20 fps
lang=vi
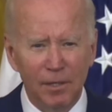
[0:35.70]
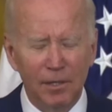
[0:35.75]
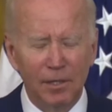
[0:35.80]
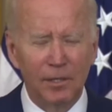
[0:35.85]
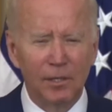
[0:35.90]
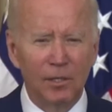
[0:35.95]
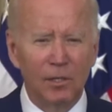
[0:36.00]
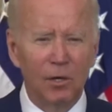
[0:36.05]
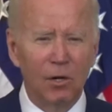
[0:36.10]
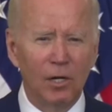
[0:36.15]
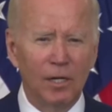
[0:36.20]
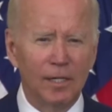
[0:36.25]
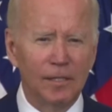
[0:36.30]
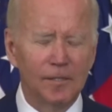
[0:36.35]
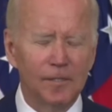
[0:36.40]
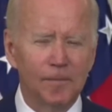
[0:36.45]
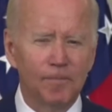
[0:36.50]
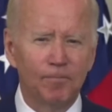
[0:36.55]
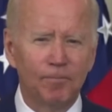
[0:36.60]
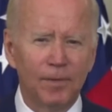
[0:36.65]
Chính quyền của
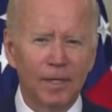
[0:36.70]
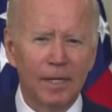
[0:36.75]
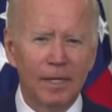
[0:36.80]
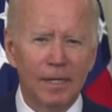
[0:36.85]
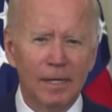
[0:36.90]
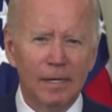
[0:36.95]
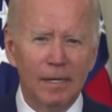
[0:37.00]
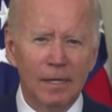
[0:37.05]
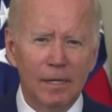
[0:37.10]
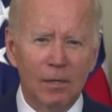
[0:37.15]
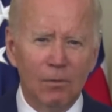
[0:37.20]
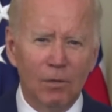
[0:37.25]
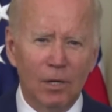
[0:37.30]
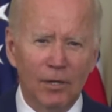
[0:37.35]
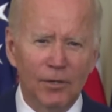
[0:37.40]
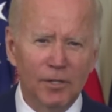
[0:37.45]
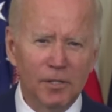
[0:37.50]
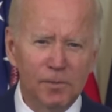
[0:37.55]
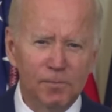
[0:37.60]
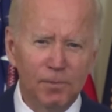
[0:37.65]
Tổng thống Joe Biden và
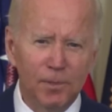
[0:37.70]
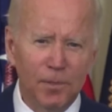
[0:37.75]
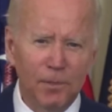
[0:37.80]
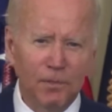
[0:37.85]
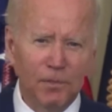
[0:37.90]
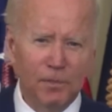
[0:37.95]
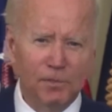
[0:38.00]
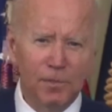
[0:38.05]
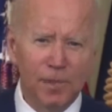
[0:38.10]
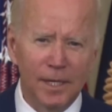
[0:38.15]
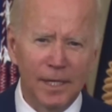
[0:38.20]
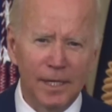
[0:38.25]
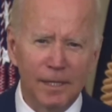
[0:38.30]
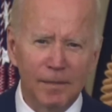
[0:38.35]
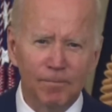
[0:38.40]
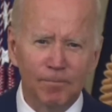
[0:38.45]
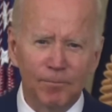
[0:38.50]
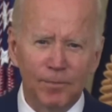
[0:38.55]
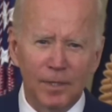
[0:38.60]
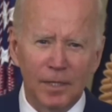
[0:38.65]
truyền thông dòng chính
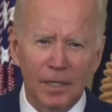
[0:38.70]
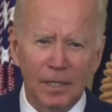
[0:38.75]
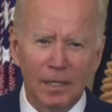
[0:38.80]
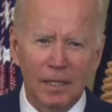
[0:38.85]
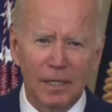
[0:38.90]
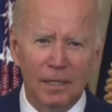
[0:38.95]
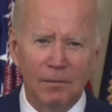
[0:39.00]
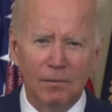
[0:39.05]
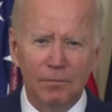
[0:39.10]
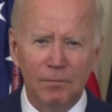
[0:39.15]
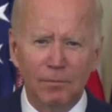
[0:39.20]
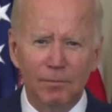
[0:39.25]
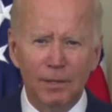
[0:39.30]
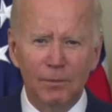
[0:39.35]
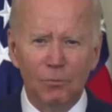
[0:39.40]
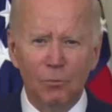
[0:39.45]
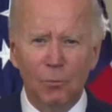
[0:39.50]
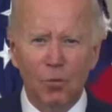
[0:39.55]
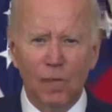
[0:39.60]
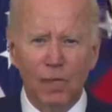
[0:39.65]
phương Tây được
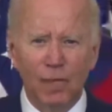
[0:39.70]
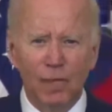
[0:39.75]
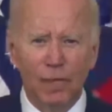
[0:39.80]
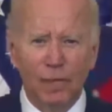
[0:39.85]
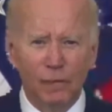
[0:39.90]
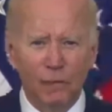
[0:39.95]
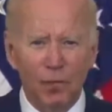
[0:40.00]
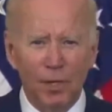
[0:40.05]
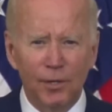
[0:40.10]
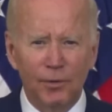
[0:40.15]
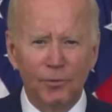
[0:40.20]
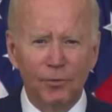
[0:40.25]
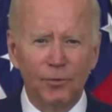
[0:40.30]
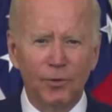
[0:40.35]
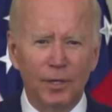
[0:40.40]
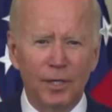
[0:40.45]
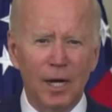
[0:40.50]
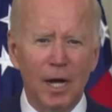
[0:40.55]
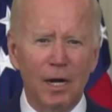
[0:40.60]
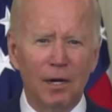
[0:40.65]
cho là đang phải
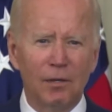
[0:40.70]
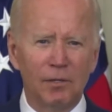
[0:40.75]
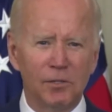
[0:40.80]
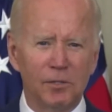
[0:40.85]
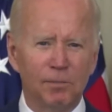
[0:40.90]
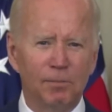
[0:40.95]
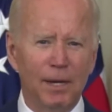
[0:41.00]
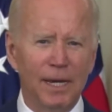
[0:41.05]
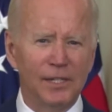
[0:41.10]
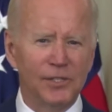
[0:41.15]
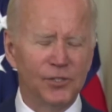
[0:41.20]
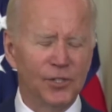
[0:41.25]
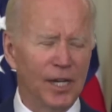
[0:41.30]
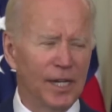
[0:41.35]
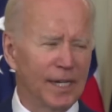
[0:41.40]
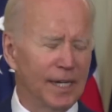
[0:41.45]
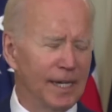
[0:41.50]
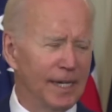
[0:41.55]
đối diện với thực tế rằng